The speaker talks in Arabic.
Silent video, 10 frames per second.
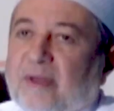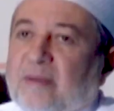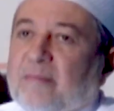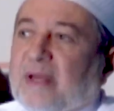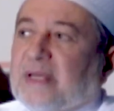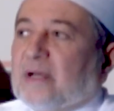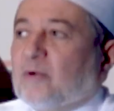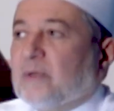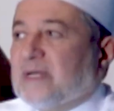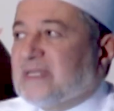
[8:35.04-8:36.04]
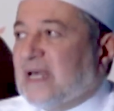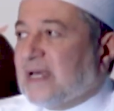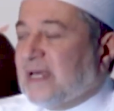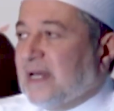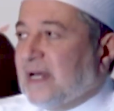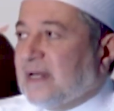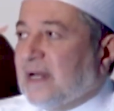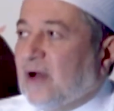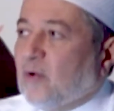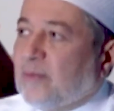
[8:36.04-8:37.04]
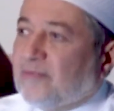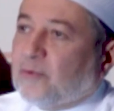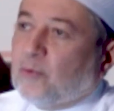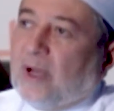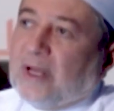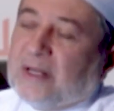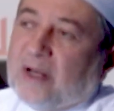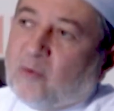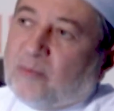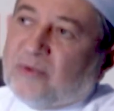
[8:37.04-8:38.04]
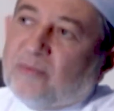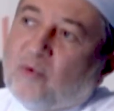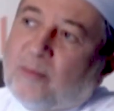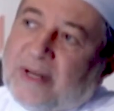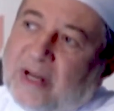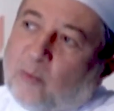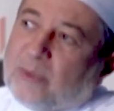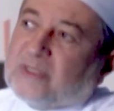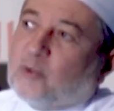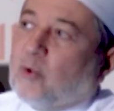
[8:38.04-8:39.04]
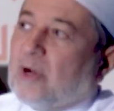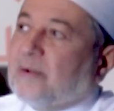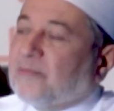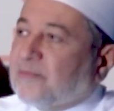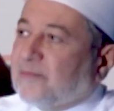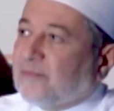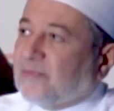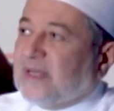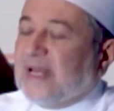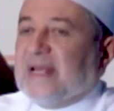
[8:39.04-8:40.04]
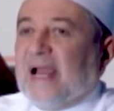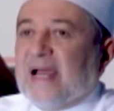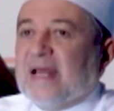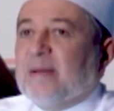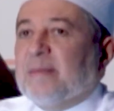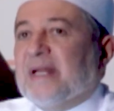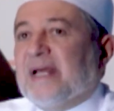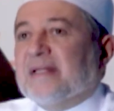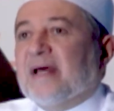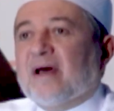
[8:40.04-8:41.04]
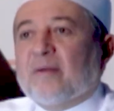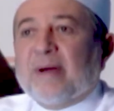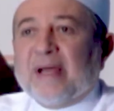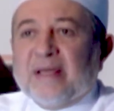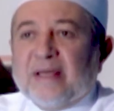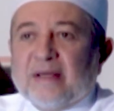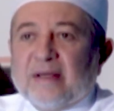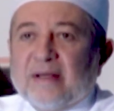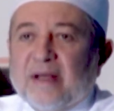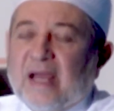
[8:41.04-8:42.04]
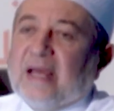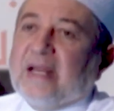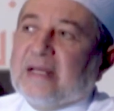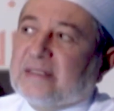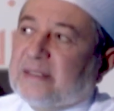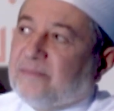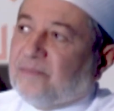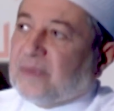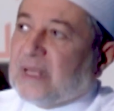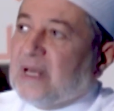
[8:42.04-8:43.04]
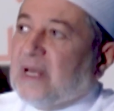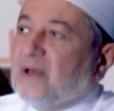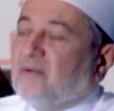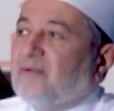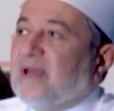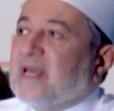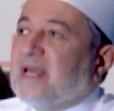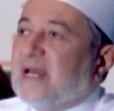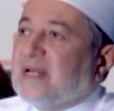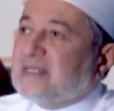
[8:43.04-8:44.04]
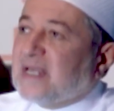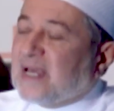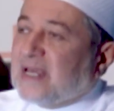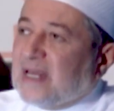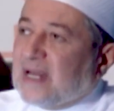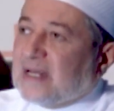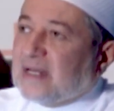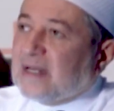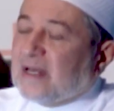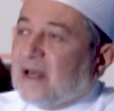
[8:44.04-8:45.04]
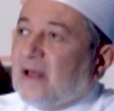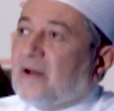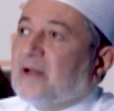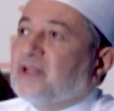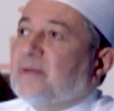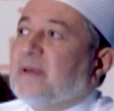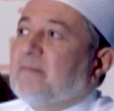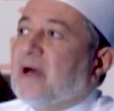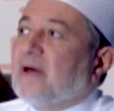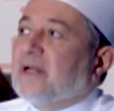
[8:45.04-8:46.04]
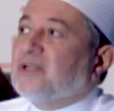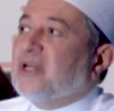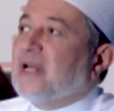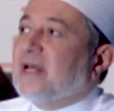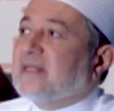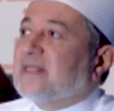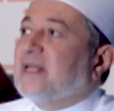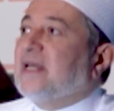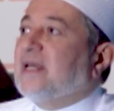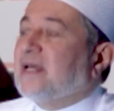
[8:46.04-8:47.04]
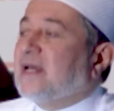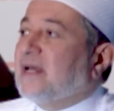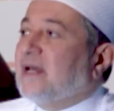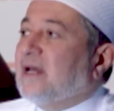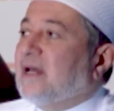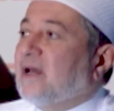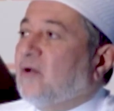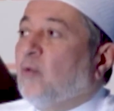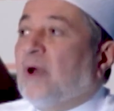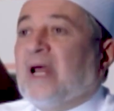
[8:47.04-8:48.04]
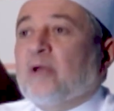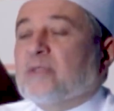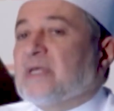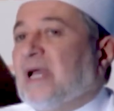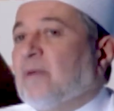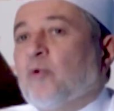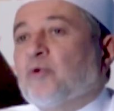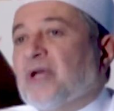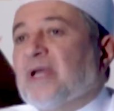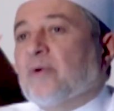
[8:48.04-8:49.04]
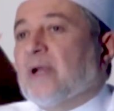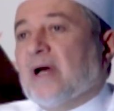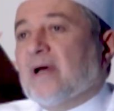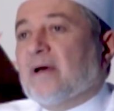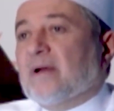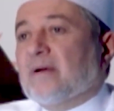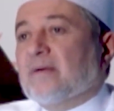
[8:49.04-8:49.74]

إما أن يكون ساكنا أو مفتوحا أو مضموما أو مكسورا يعني حالة من إحدى أربع حالات فإن كان ساكنا خرج من مخرجه الأصلي ولا يصاحبه شيء آخر